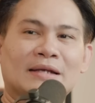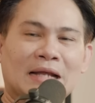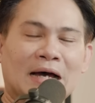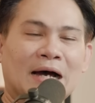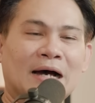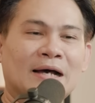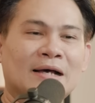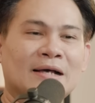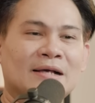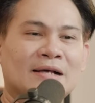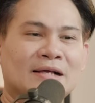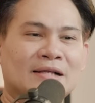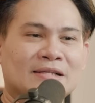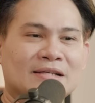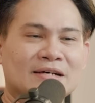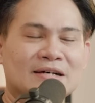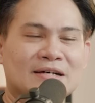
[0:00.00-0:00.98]
เนอะ
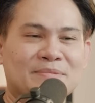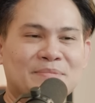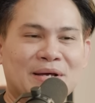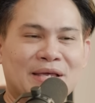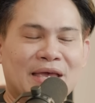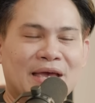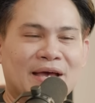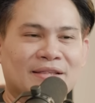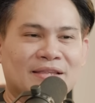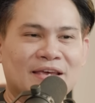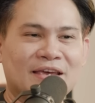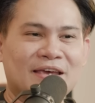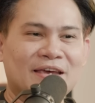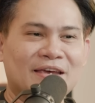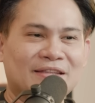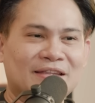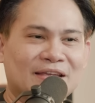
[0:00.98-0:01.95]
ซึ่งเมื่อกี้ที่
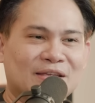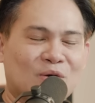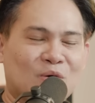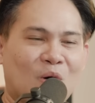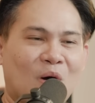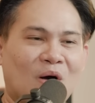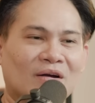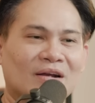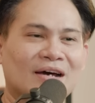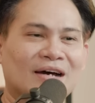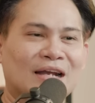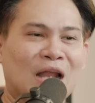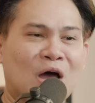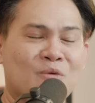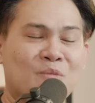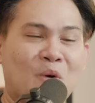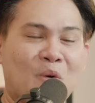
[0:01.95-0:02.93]
ที่เจ้าของเรื่อง
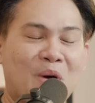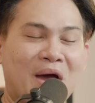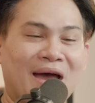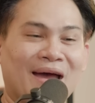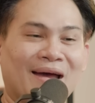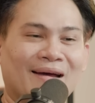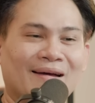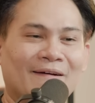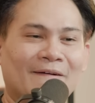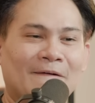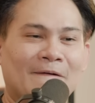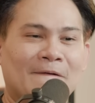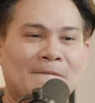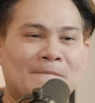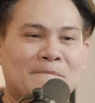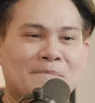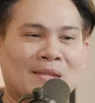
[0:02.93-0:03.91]
เล่าบอกว่า
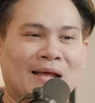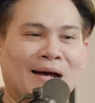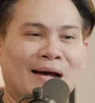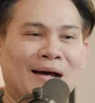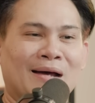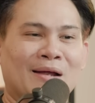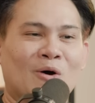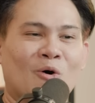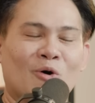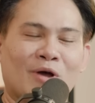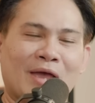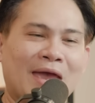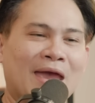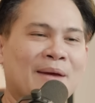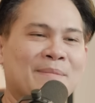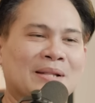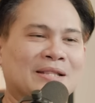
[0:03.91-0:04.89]
เออโอเค
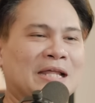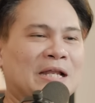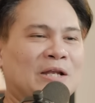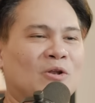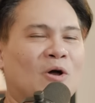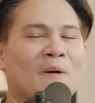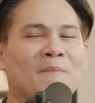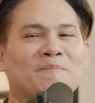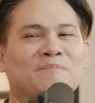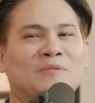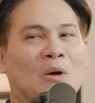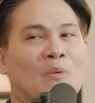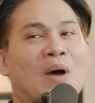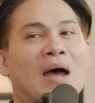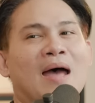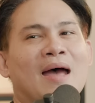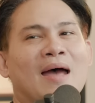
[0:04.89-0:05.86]
มันติดลบแต่
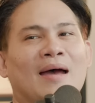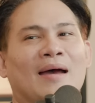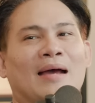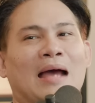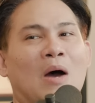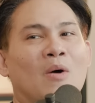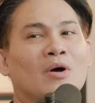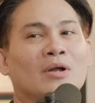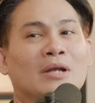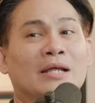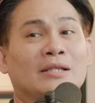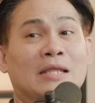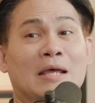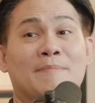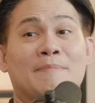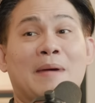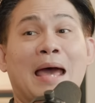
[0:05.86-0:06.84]
ว่าเขาก็ได้
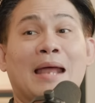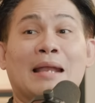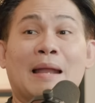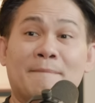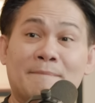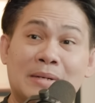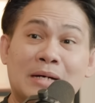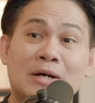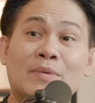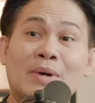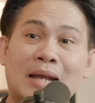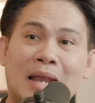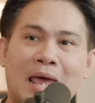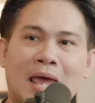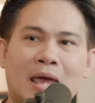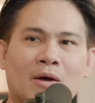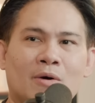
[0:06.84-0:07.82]
เตรียมแผนรับมือไว้
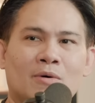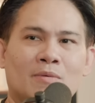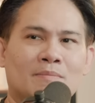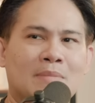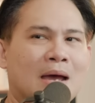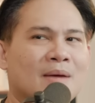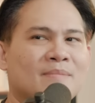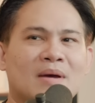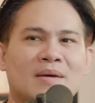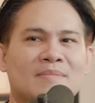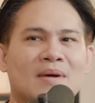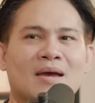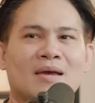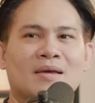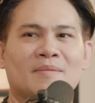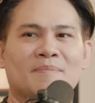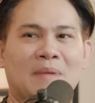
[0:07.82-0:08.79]
แล้วไม่ไม่
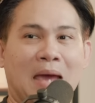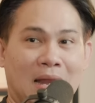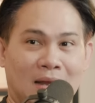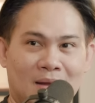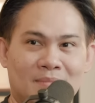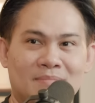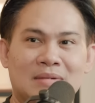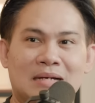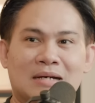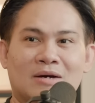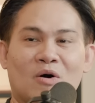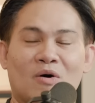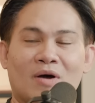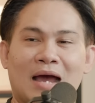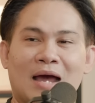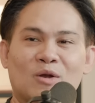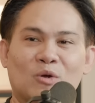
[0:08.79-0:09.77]
ไม่แผนรับมือข
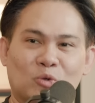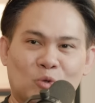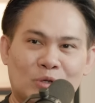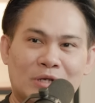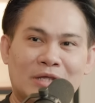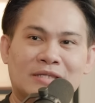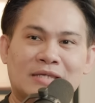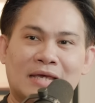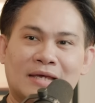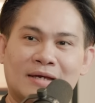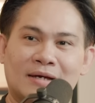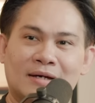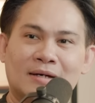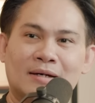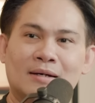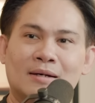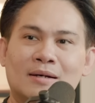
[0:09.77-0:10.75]
องการลงทุนจริงๆ
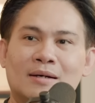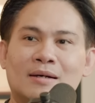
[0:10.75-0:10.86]
คือ